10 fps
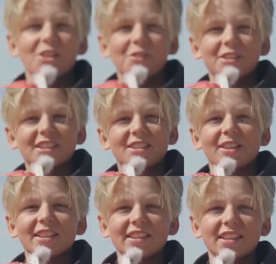новости с
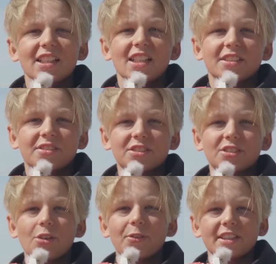воды.
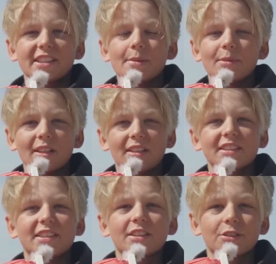Светцов Артемия
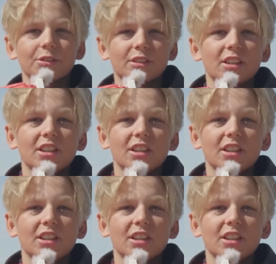лидирует.